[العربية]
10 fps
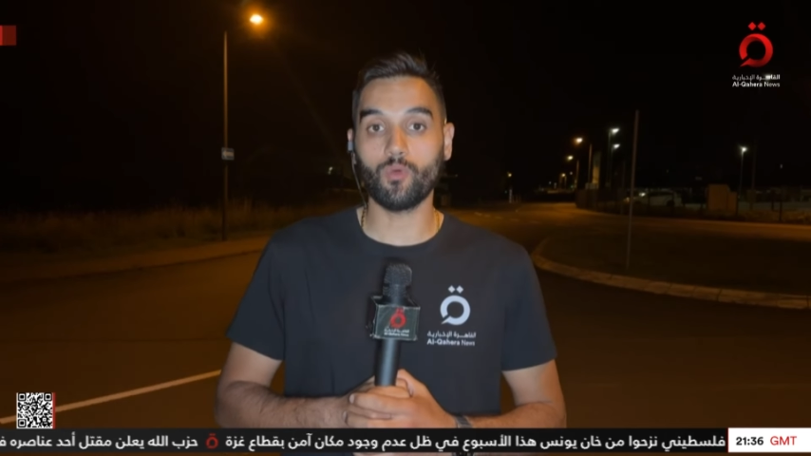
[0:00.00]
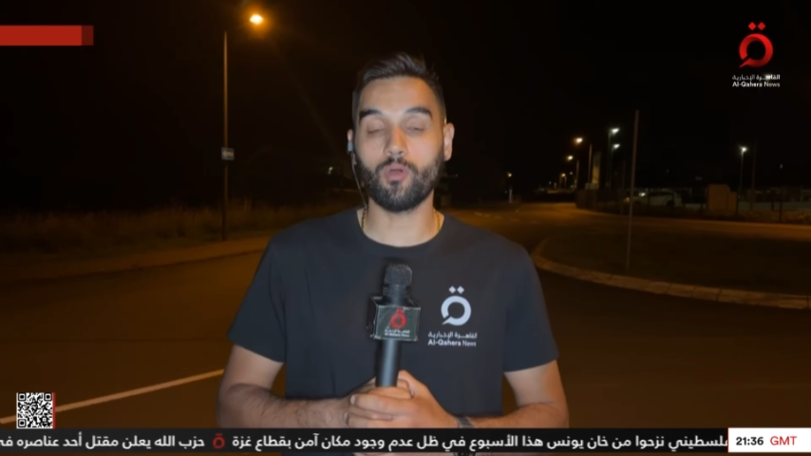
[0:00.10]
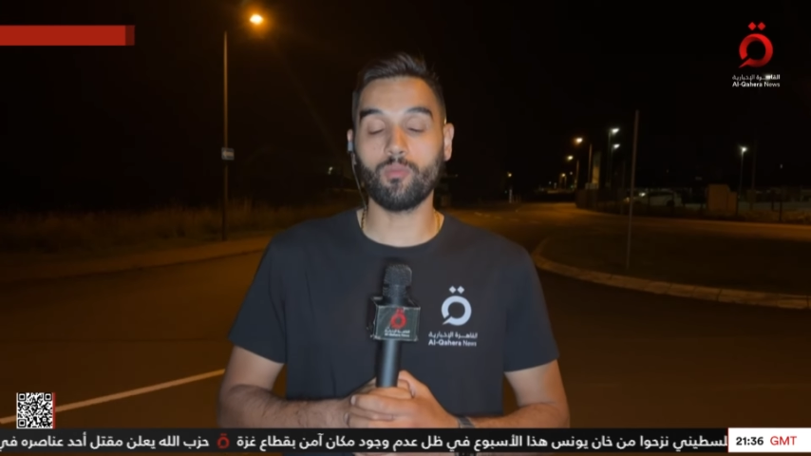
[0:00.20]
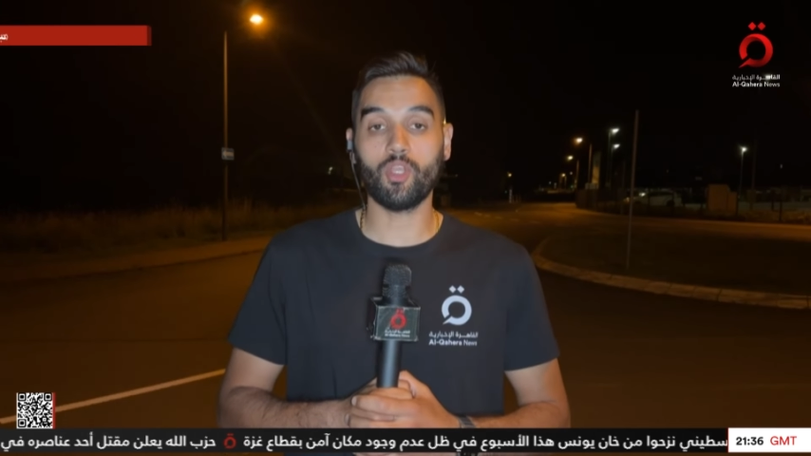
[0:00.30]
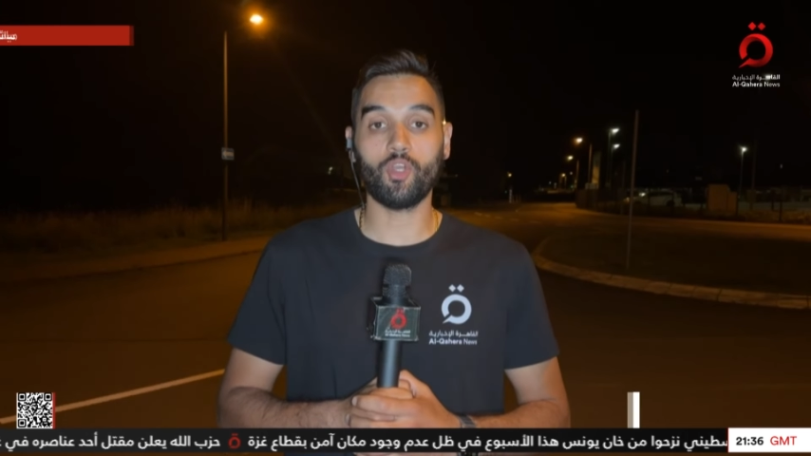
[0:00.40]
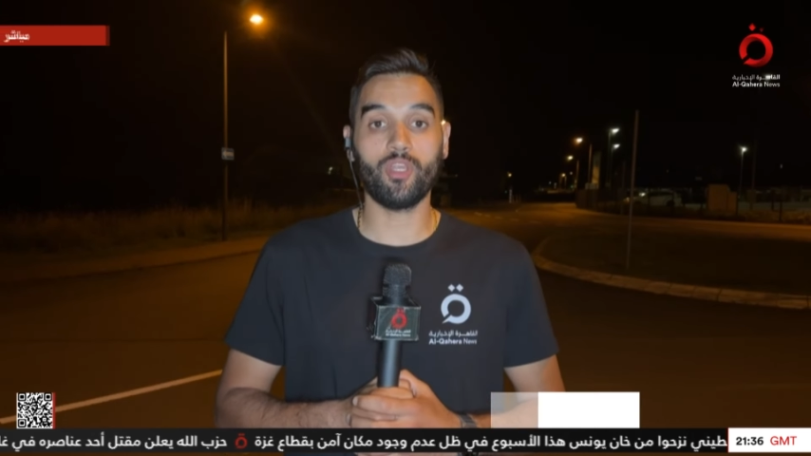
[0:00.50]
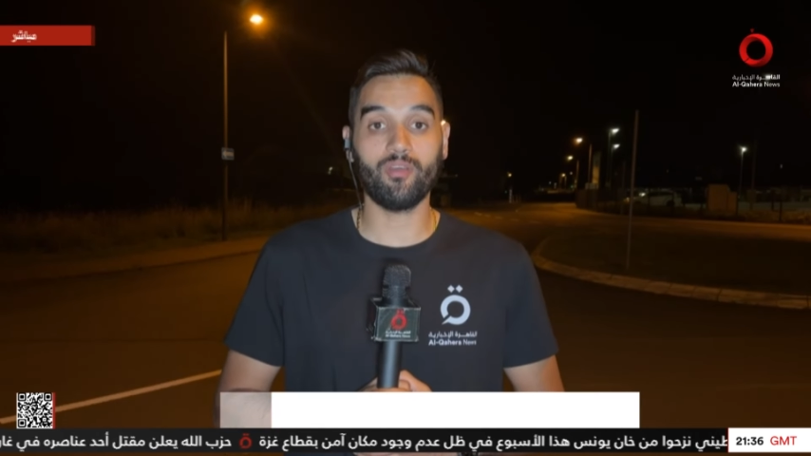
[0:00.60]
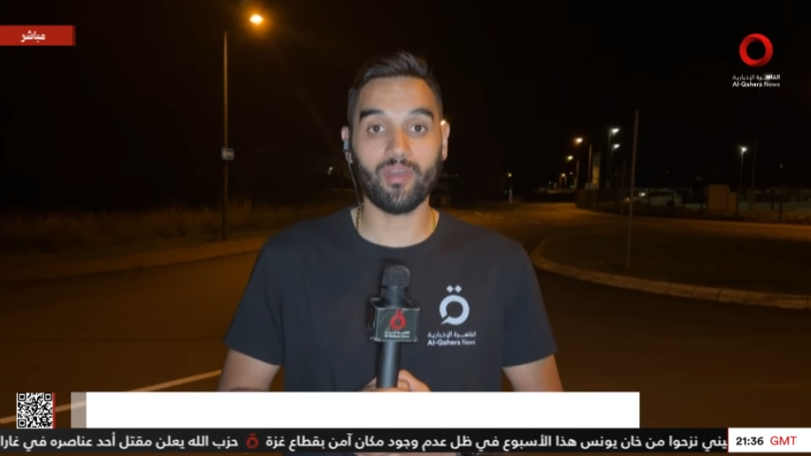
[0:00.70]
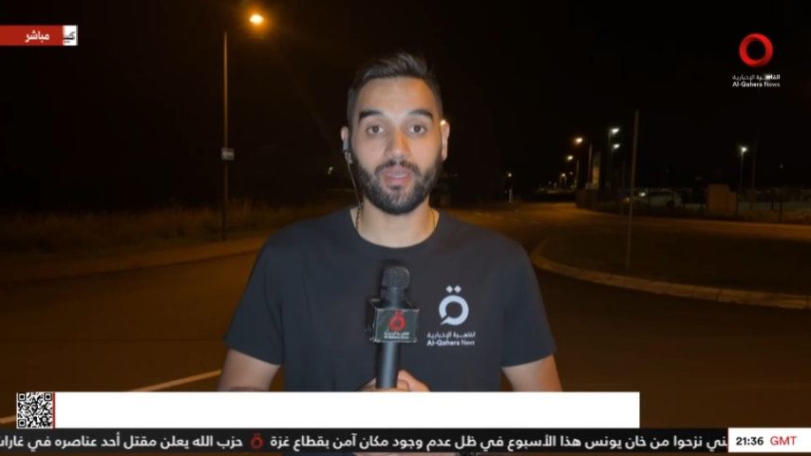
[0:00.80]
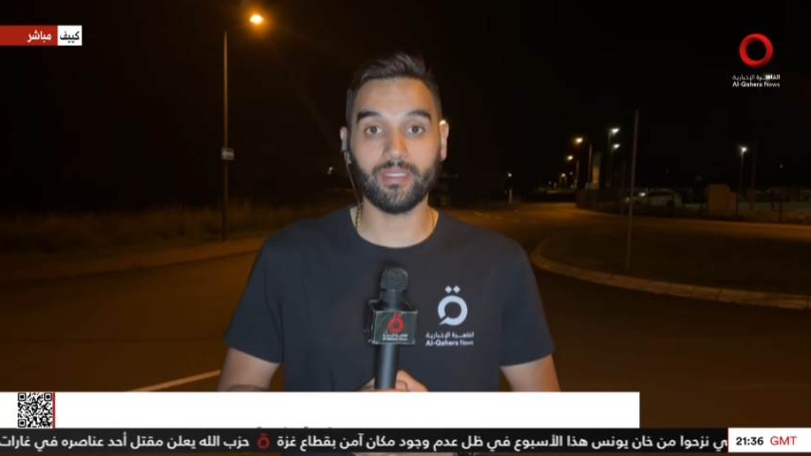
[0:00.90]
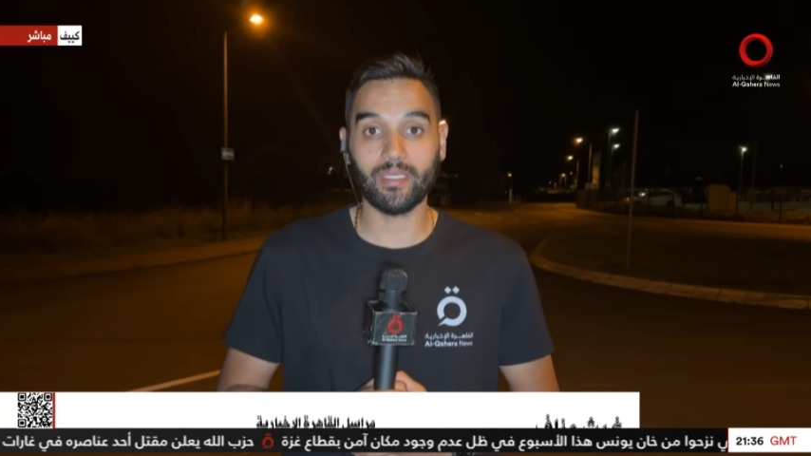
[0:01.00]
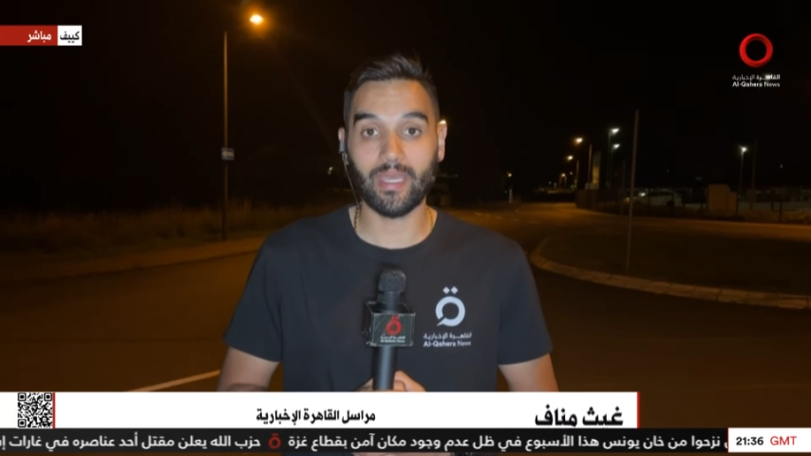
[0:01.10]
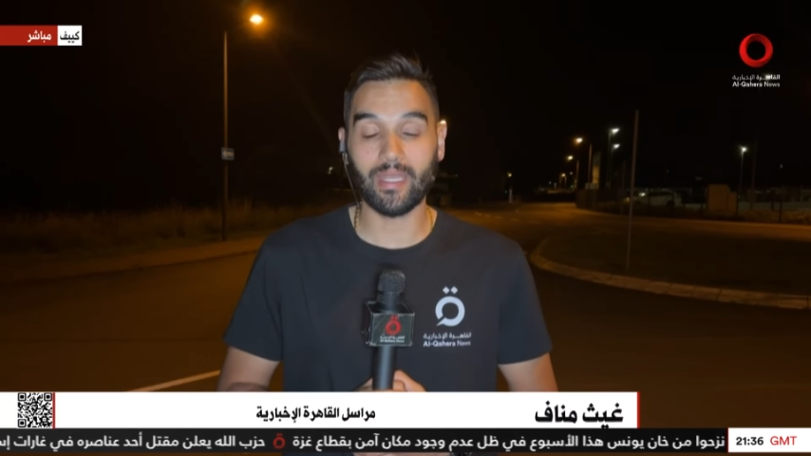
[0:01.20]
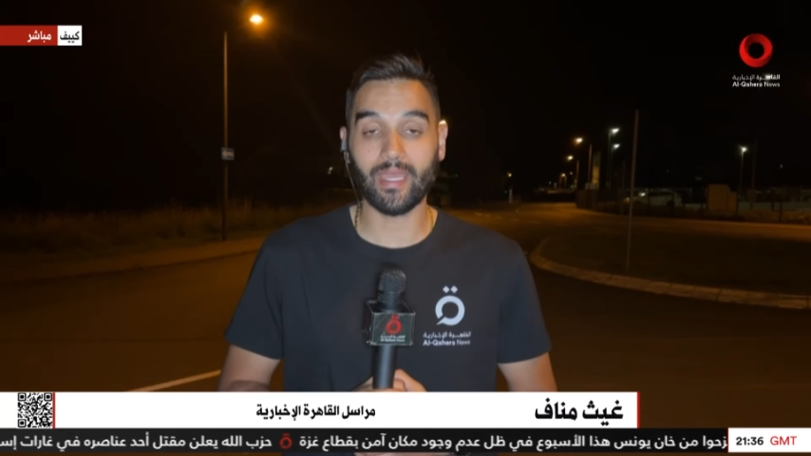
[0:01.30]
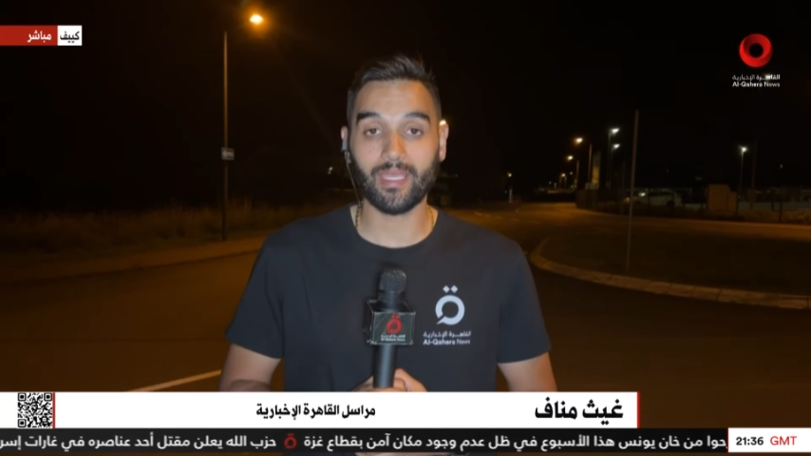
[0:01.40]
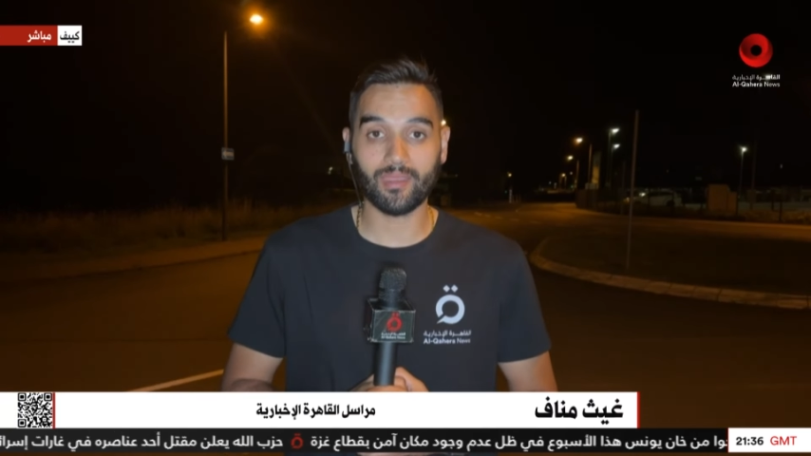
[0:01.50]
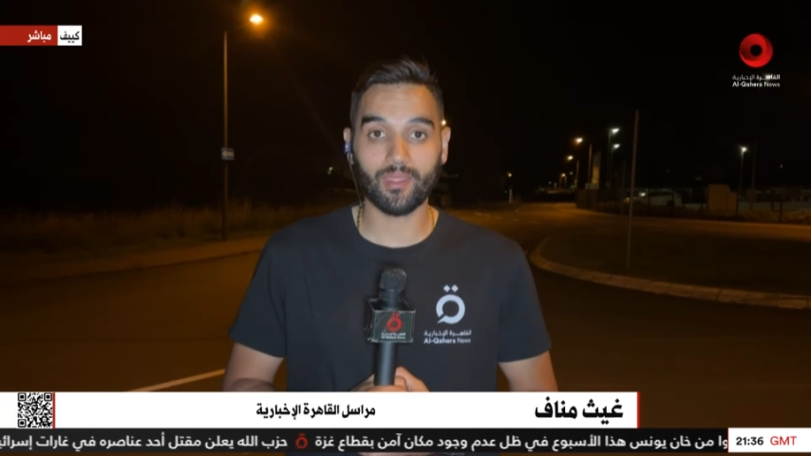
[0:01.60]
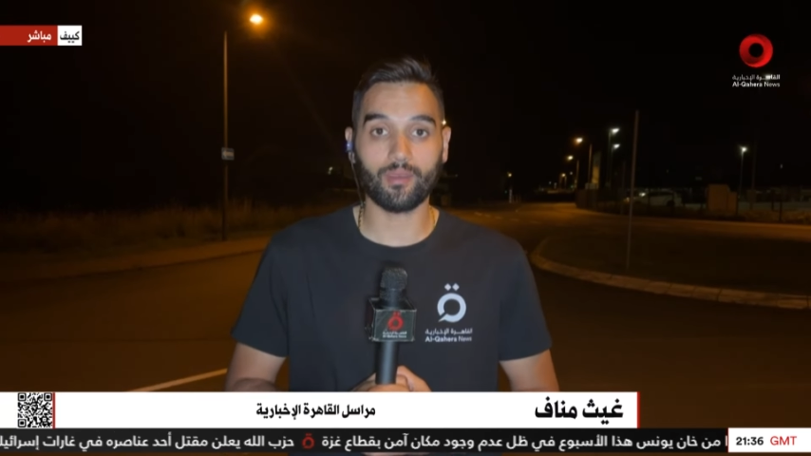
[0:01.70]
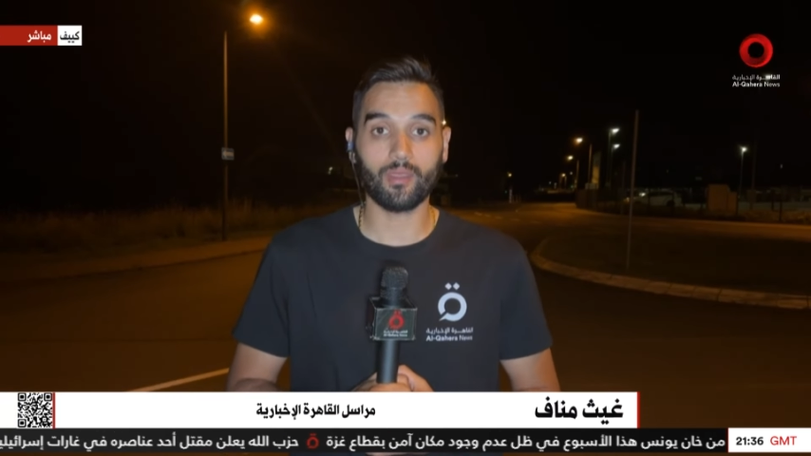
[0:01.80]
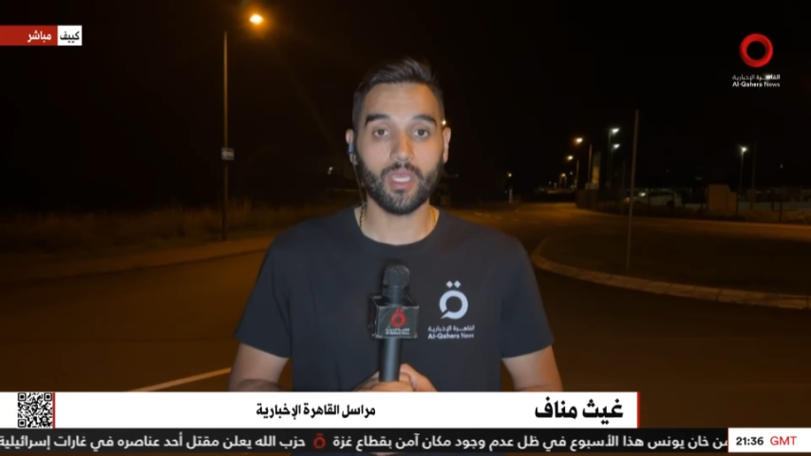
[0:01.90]
وهم الحلفاء
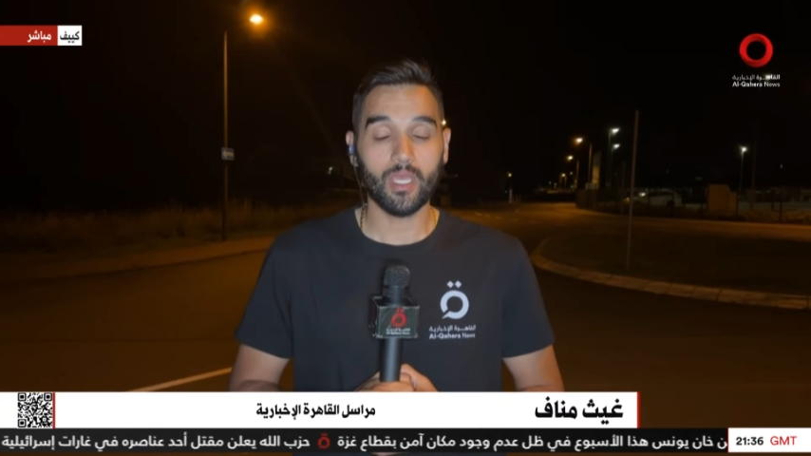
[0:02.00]
الأكثر